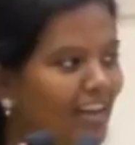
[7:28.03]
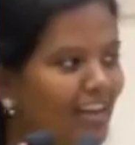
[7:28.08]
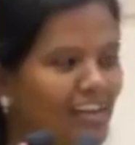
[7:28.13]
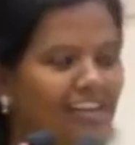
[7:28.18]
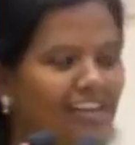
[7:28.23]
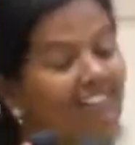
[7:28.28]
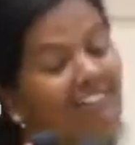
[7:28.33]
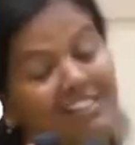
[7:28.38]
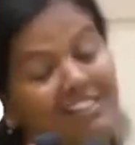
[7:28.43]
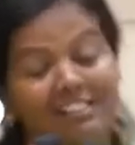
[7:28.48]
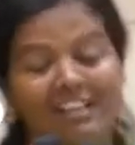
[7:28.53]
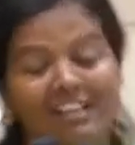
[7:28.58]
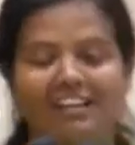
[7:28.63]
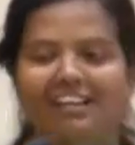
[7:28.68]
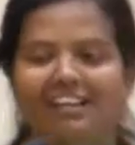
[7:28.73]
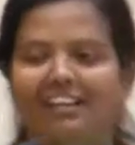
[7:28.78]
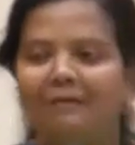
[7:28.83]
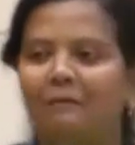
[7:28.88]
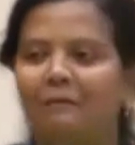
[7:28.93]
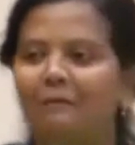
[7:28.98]
அம்மா இல்லை
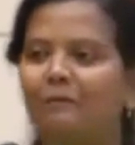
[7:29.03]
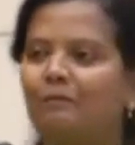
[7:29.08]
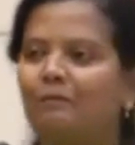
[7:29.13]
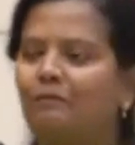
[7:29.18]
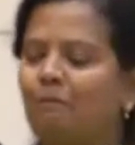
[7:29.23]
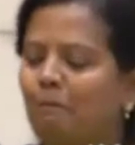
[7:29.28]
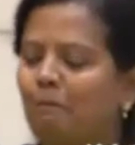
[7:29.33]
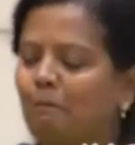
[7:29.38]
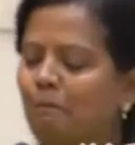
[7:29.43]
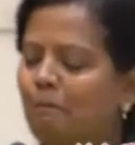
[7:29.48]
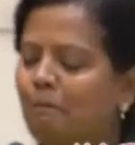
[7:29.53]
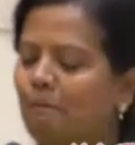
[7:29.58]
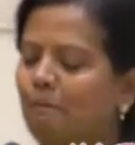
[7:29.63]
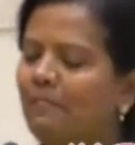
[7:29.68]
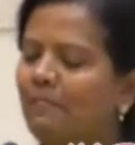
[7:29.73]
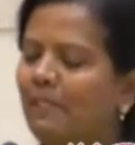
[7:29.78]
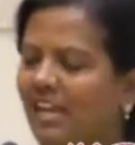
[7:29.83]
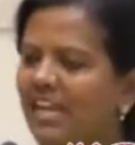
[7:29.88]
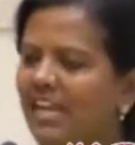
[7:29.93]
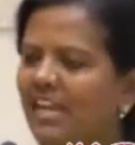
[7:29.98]
வந்தாங்க
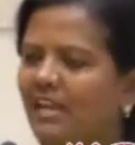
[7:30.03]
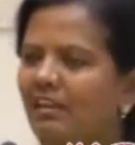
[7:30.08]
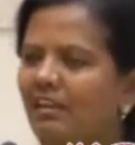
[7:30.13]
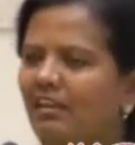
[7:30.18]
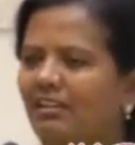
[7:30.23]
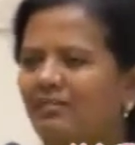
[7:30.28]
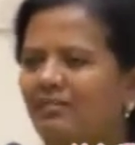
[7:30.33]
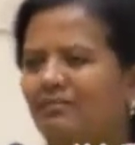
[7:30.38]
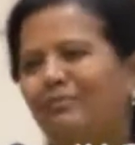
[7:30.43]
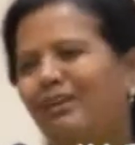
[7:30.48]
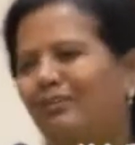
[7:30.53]
என்ன